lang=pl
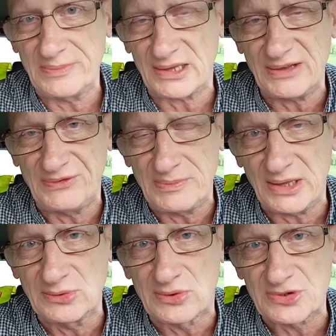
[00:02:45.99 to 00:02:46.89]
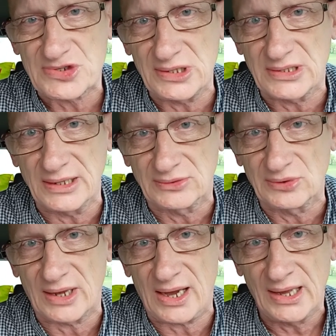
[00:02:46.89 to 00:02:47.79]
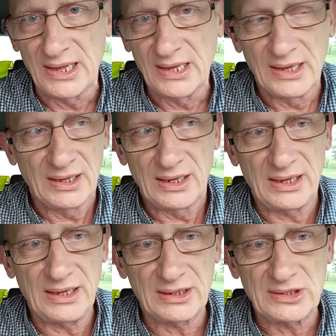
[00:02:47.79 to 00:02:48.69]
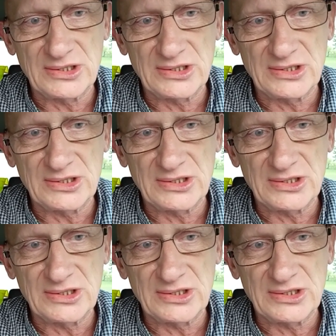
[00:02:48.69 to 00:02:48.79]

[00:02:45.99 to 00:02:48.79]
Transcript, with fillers: jak i w imieniu Kruszynki, która Y,